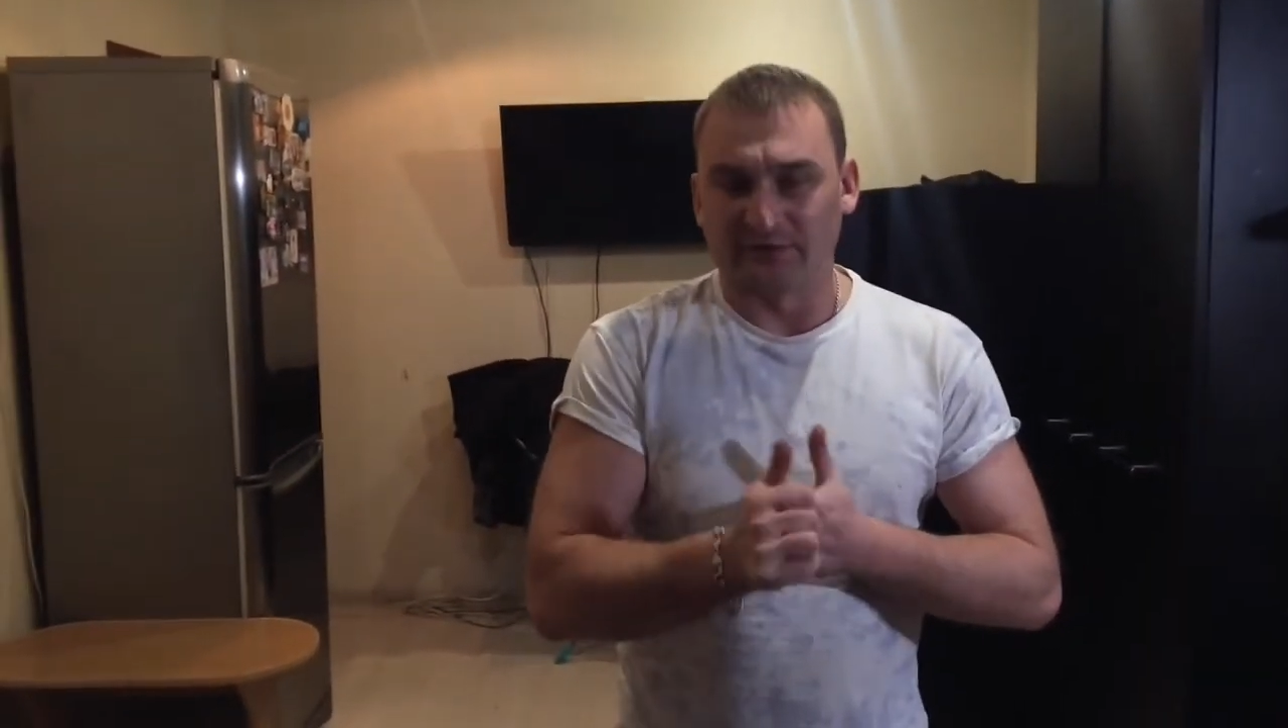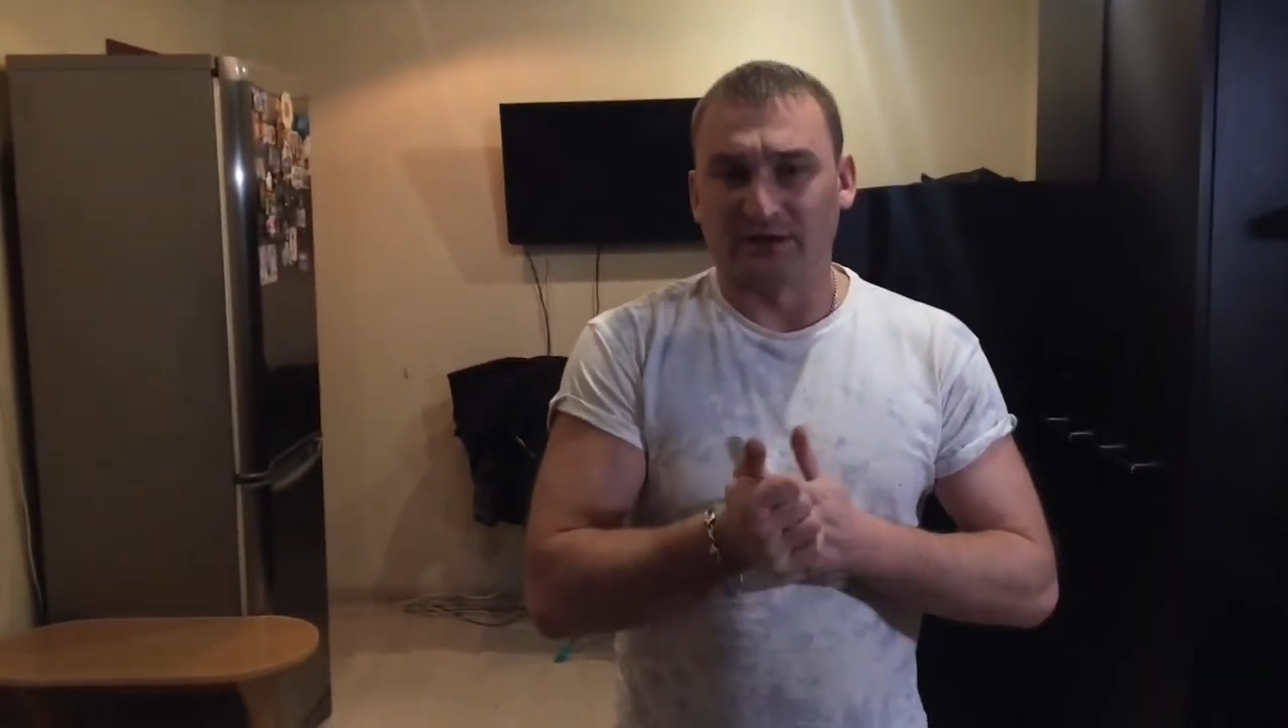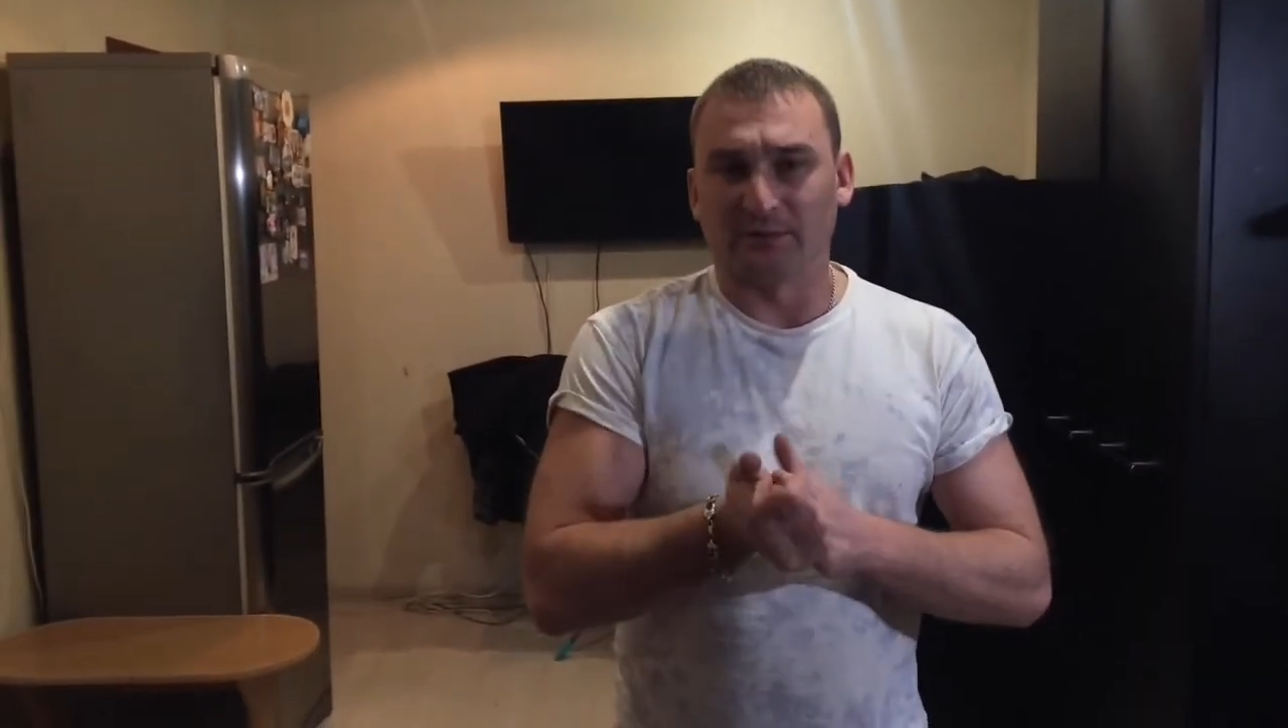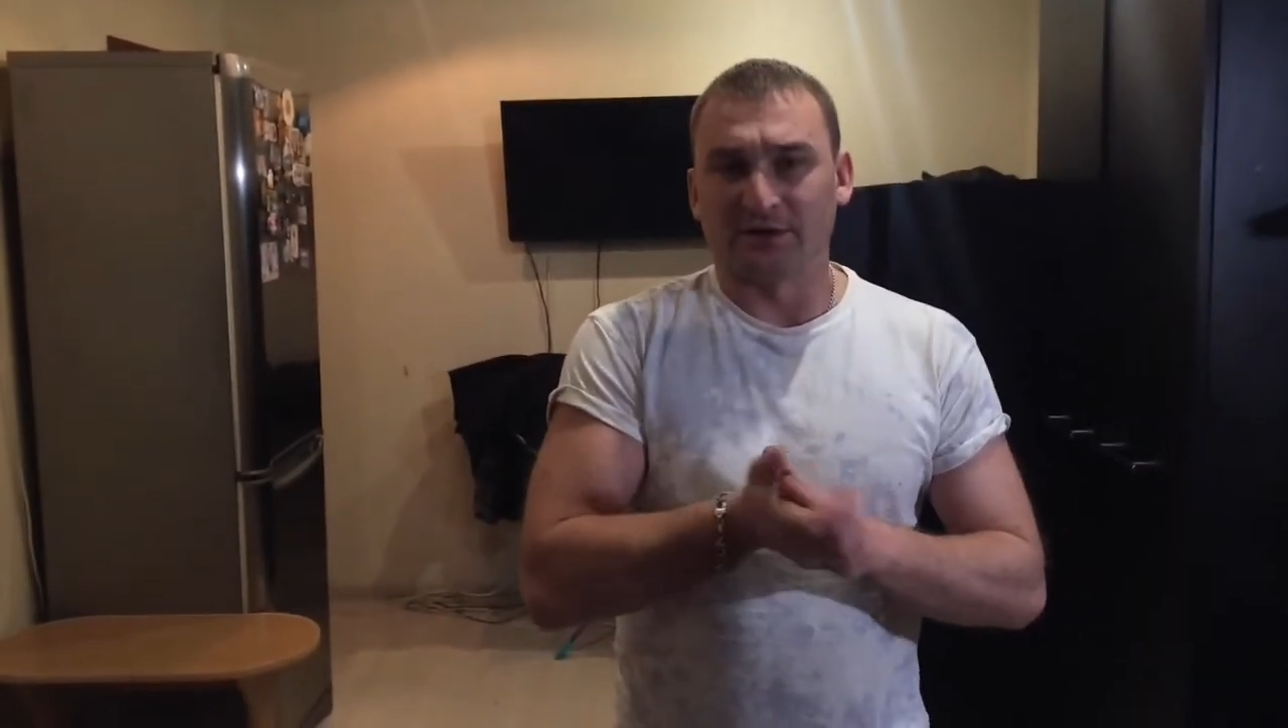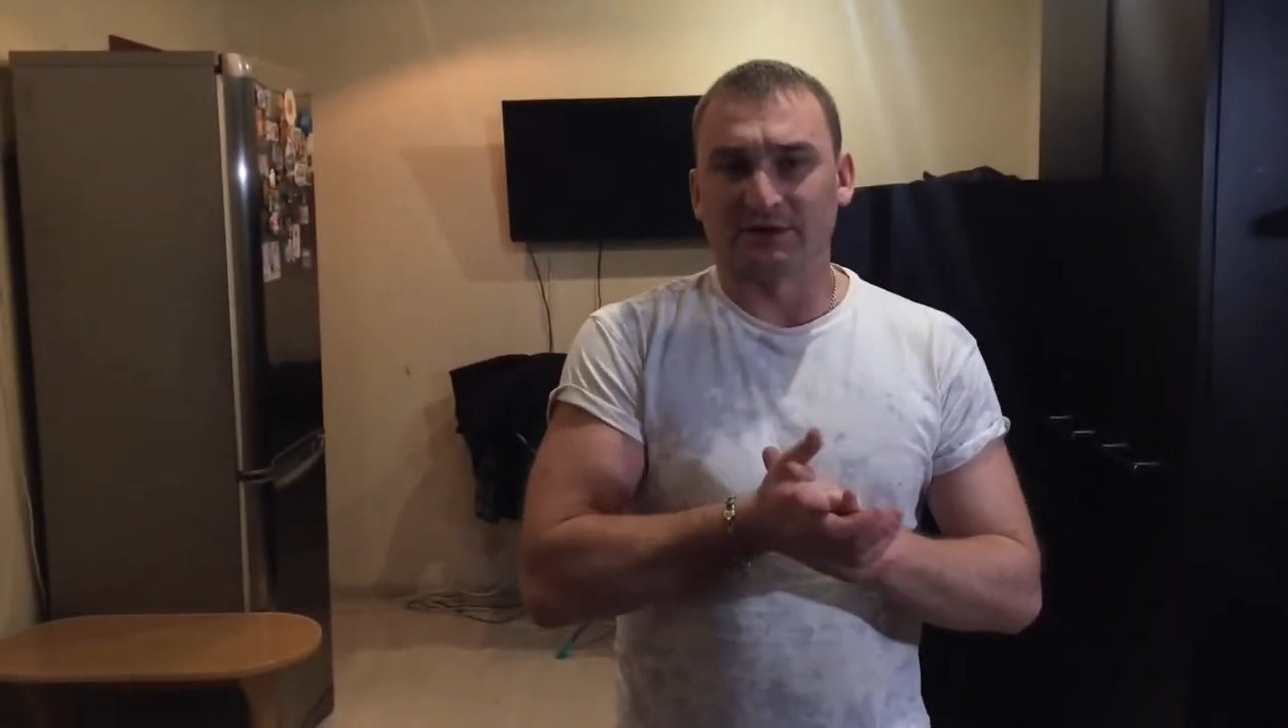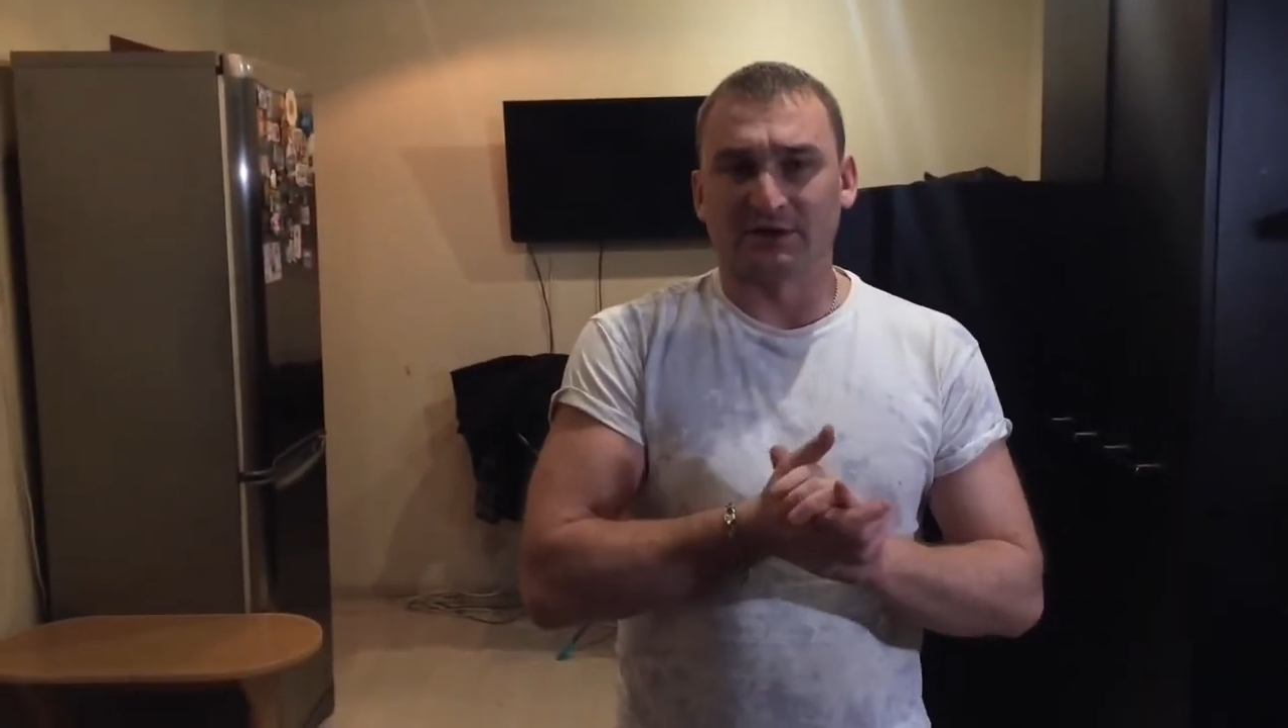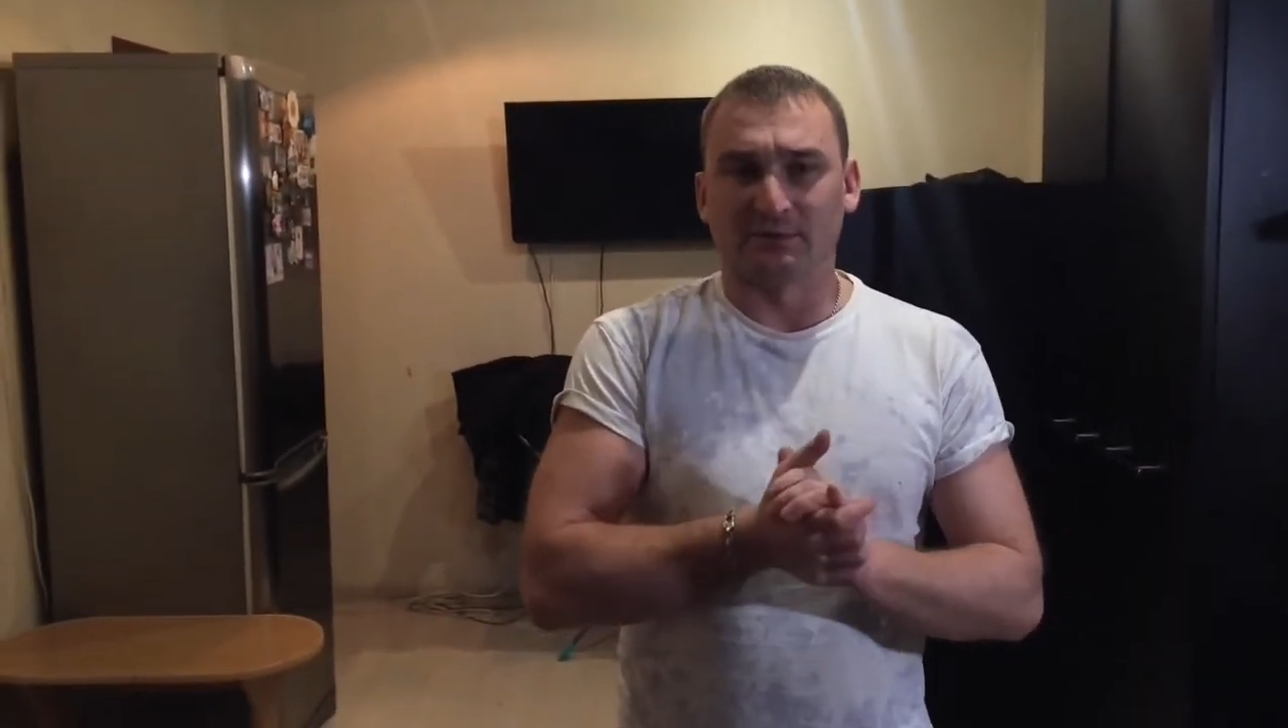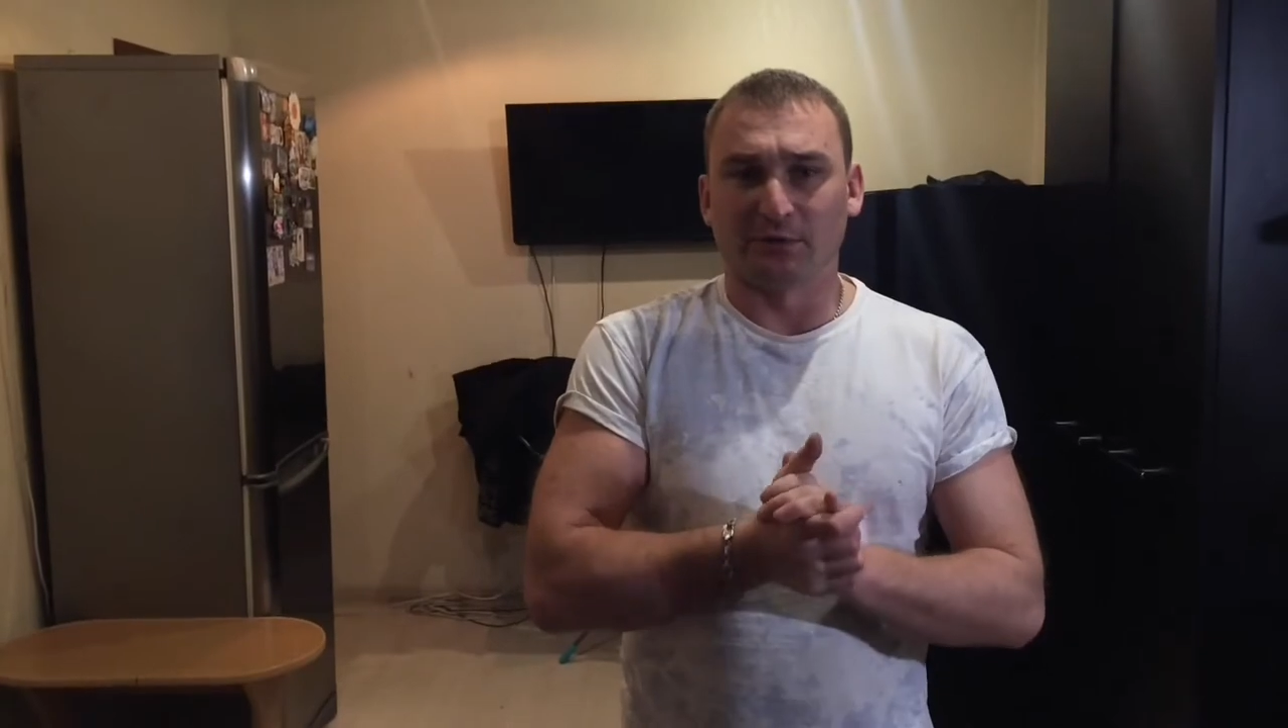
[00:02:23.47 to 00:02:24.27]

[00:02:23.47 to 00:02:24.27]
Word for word: два больших